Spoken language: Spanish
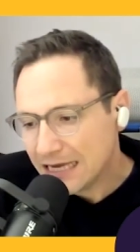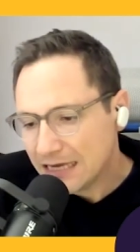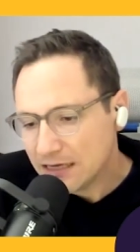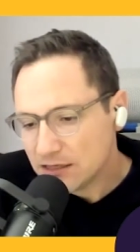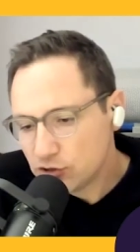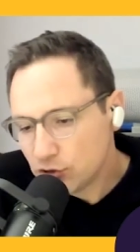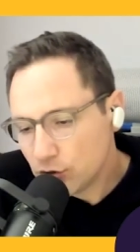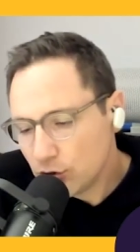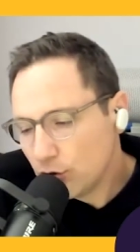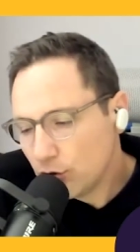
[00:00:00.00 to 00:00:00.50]

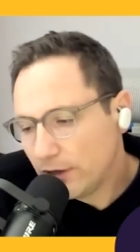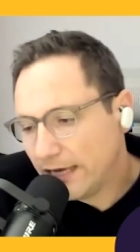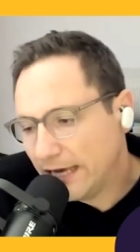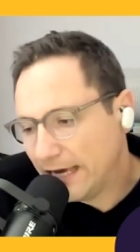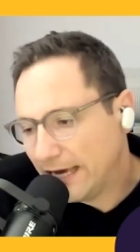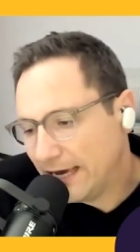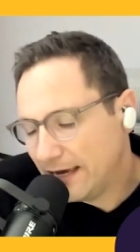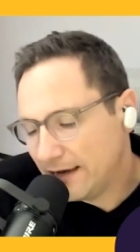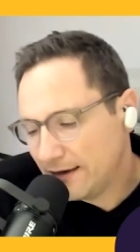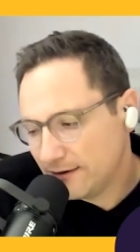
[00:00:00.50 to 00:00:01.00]
Solo
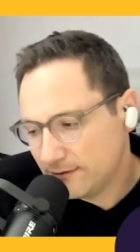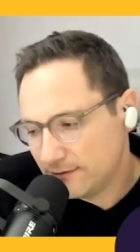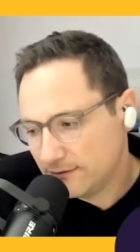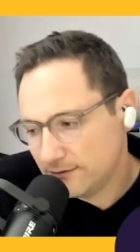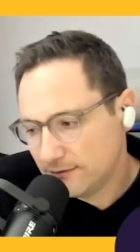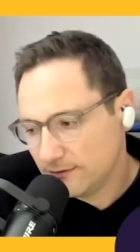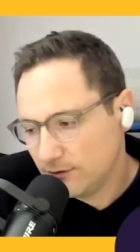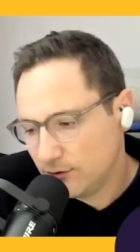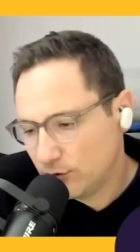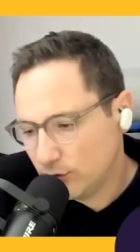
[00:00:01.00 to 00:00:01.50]
que
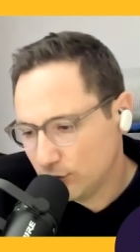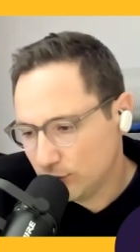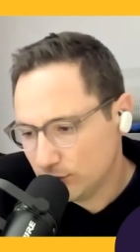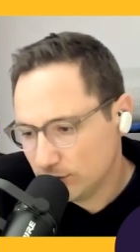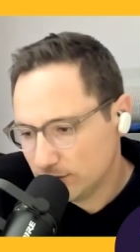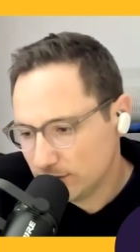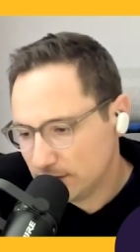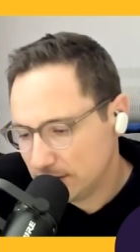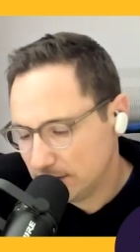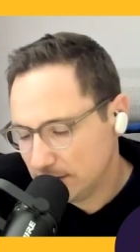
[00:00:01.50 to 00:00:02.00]

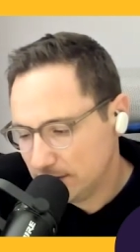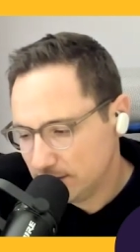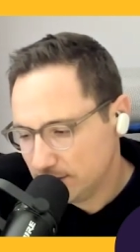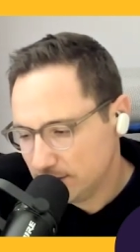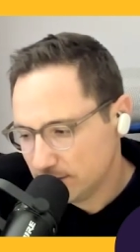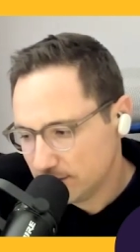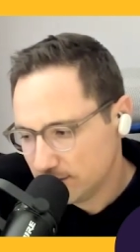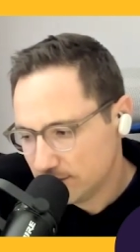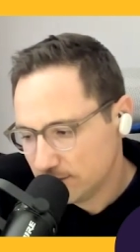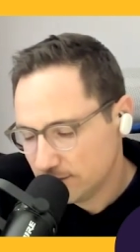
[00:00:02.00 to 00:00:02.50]
con
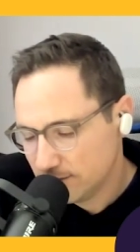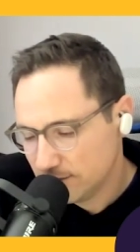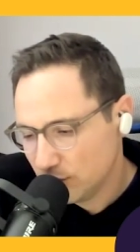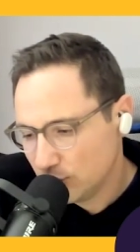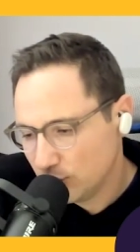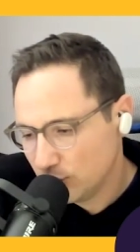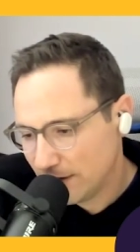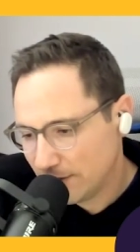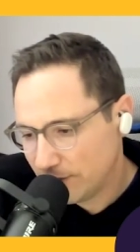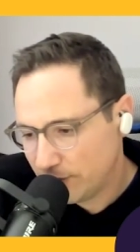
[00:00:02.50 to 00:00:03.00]

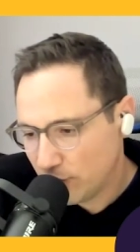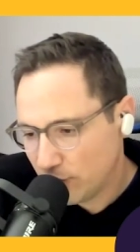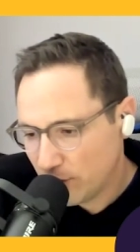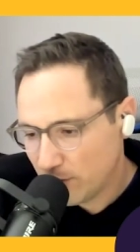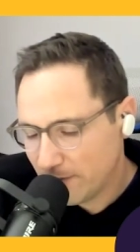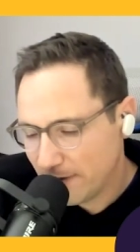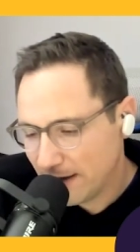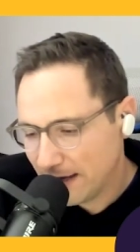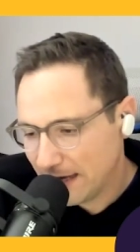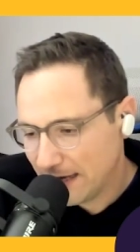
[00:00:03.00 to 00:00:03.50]
una
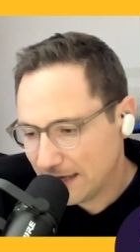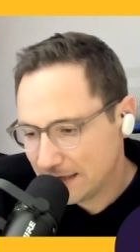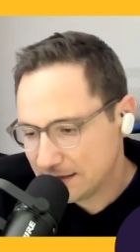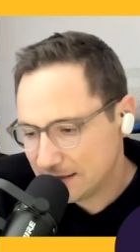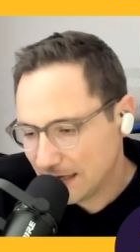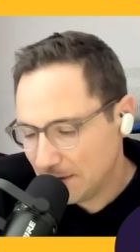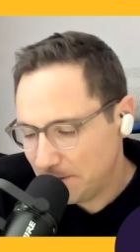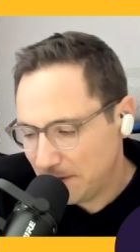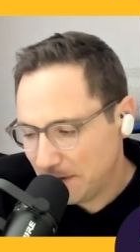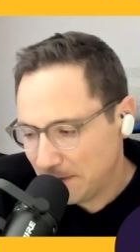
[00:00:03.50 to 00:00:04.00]
forma
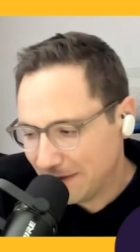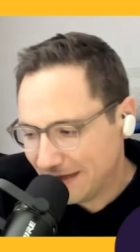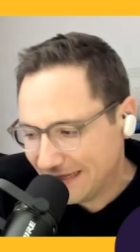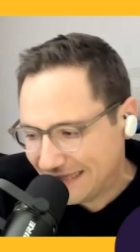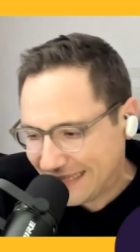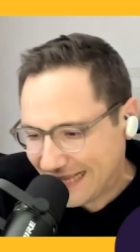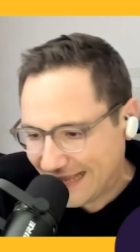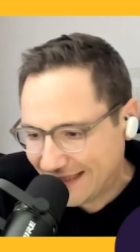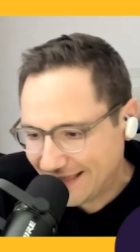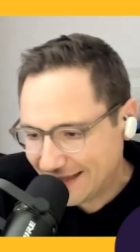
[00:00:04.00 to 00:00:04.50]

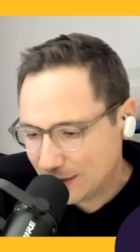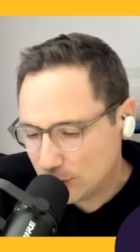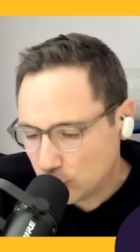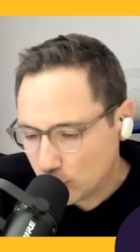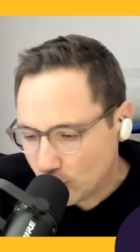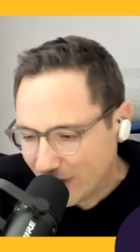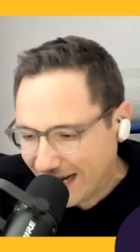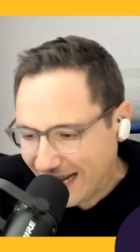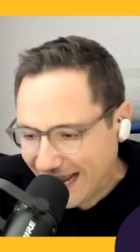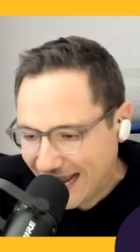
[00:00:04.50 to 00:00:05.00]
salpimentada,
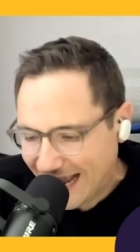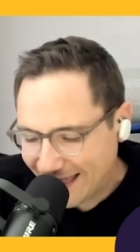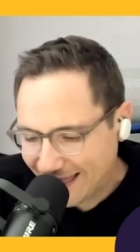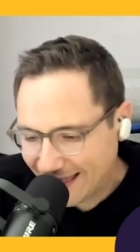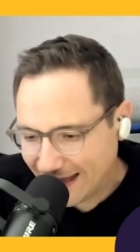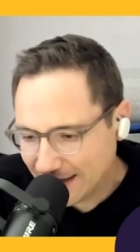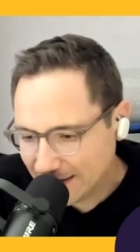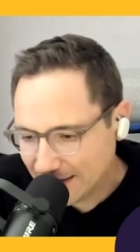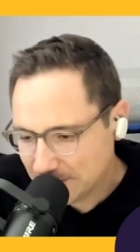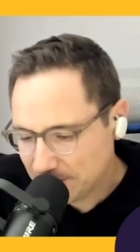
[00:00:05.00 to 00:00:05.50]

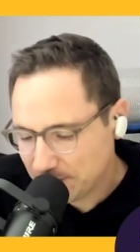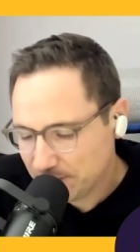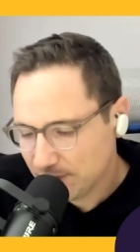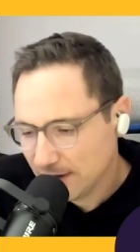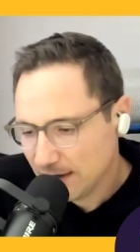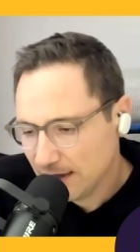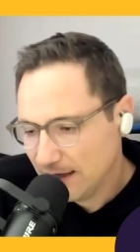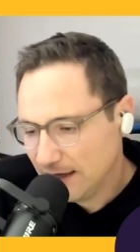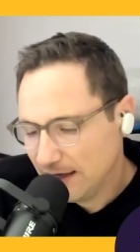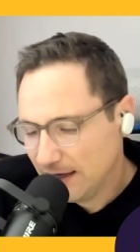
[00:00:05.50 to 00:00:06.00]
tuneada,
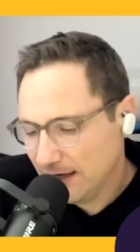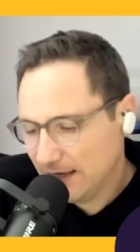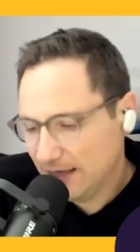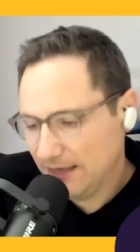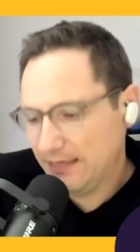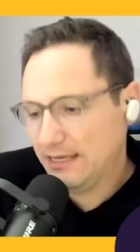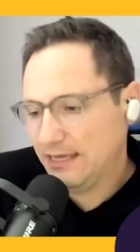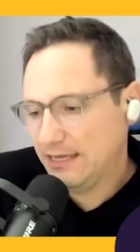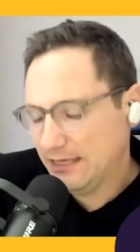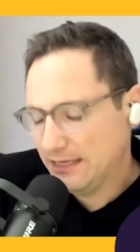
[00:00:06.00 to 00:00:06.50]

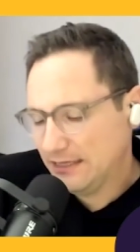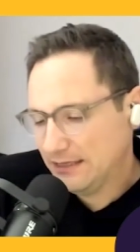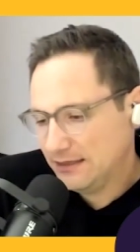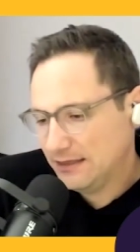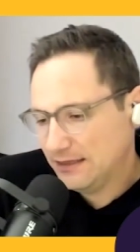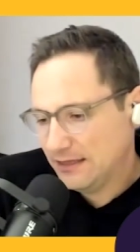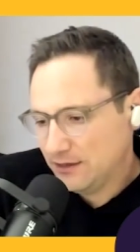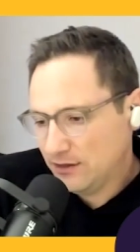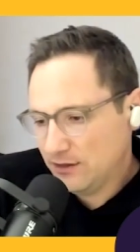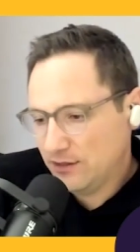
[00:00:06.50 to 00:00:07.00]
eh,
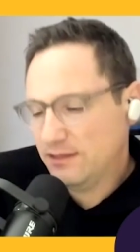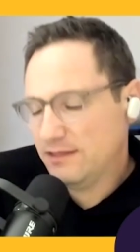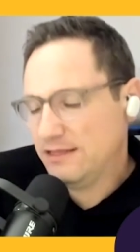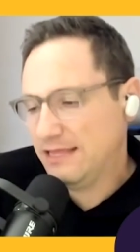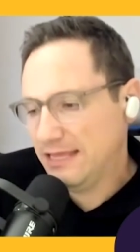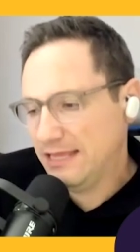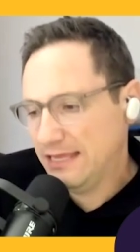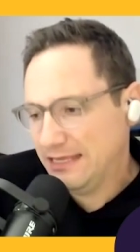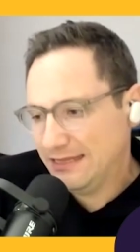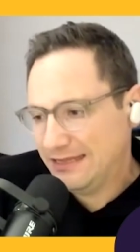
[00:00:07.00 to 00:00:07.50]

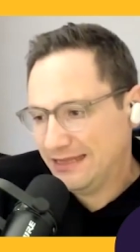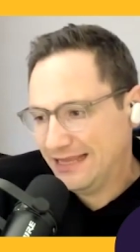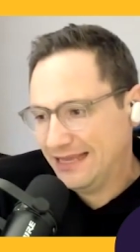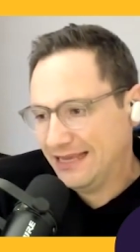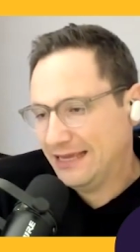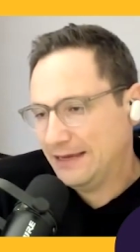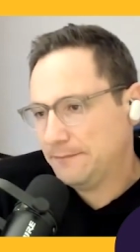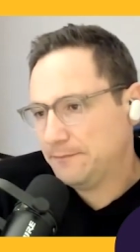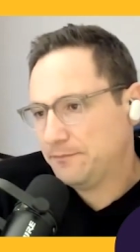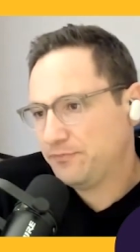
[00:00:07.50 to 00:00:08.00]

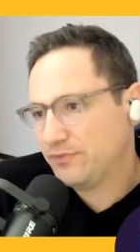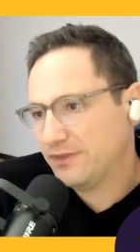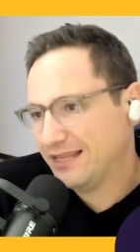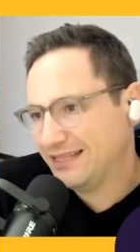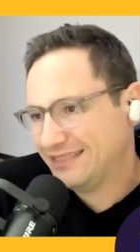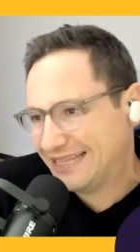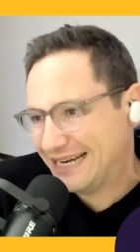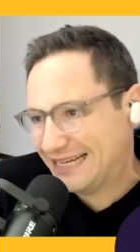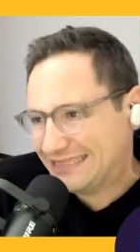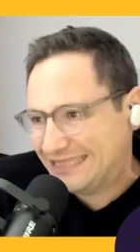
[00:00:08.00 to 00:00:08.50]
de,
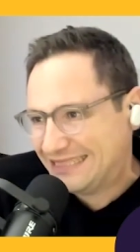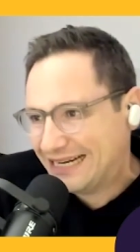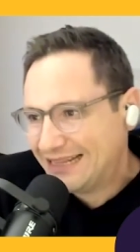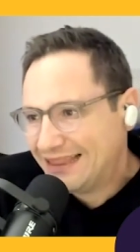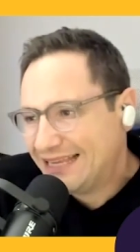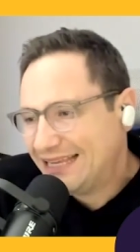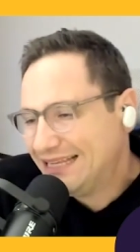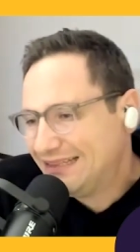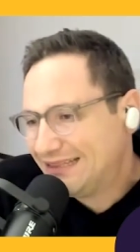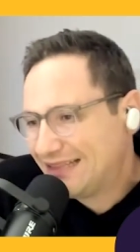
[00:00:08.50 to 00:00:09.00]
tratar
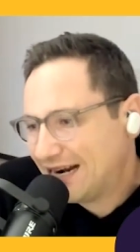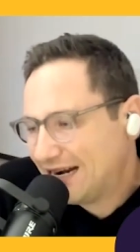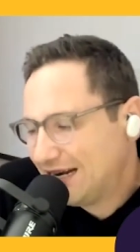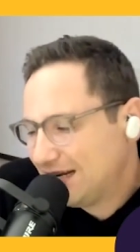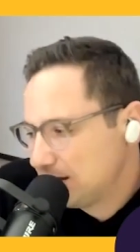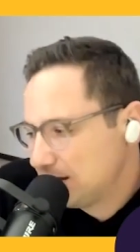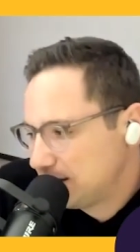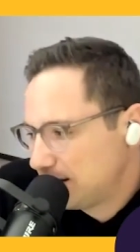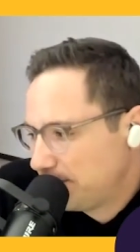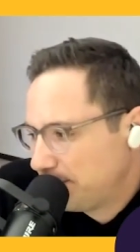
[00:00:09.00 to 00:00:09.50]
de quitarle
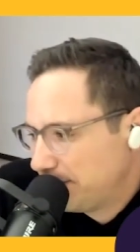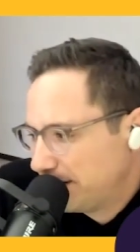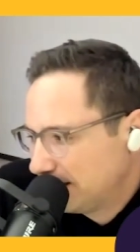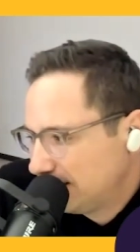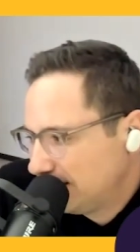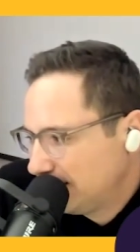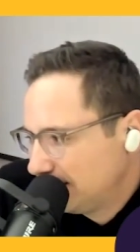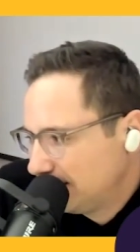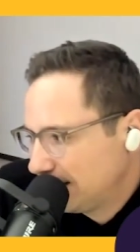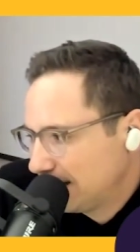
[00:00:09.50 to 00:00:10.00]
esta
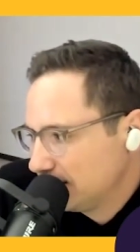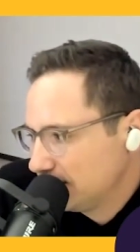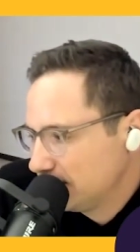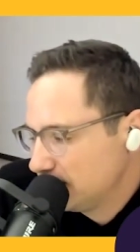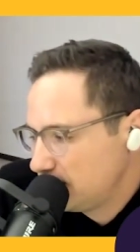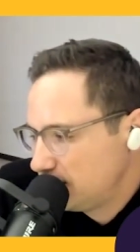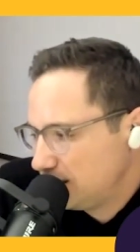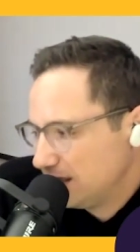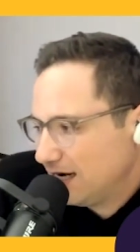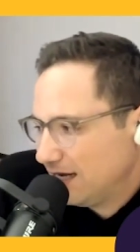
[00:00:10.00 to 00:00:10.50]
parte
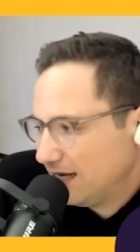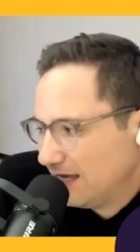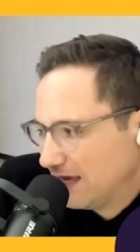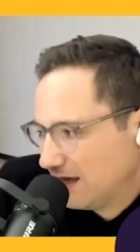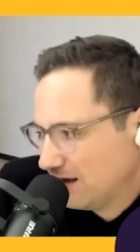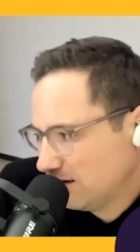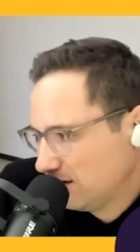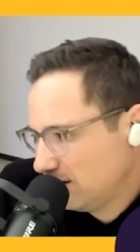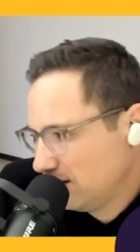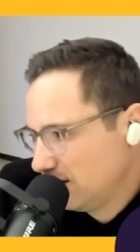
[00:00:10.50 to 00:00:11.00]
tan
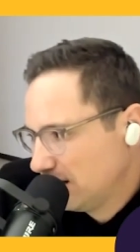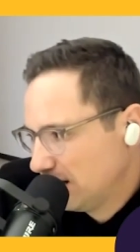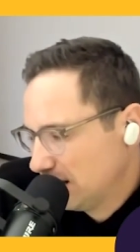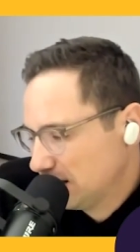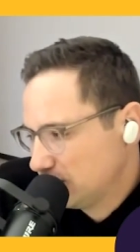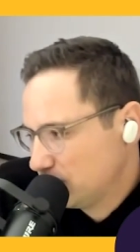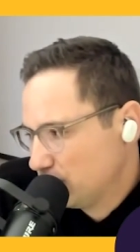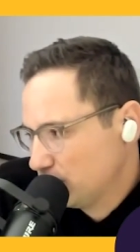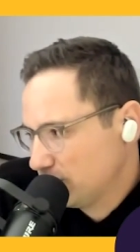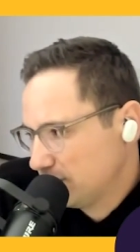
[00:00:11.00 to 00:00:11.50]
seria a
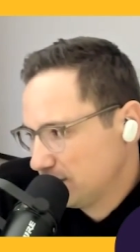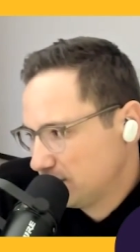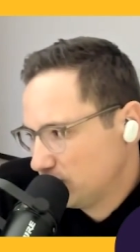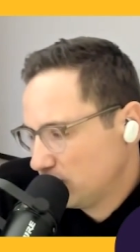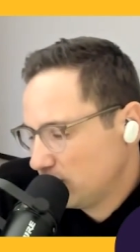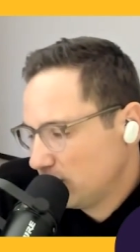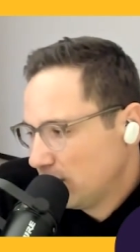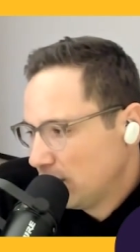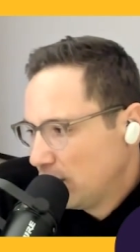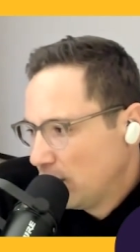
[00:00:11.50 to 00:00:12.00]
las cosas,
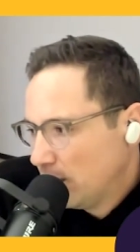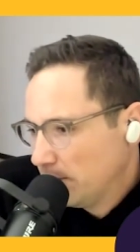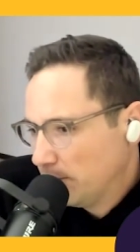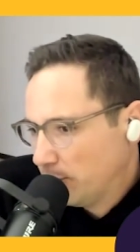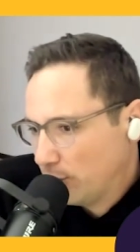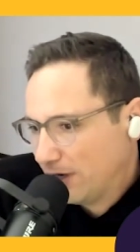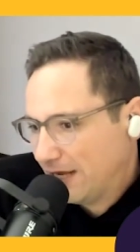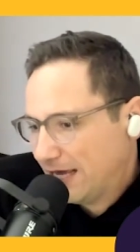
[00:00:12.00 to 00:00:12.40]
¿no? ¿Por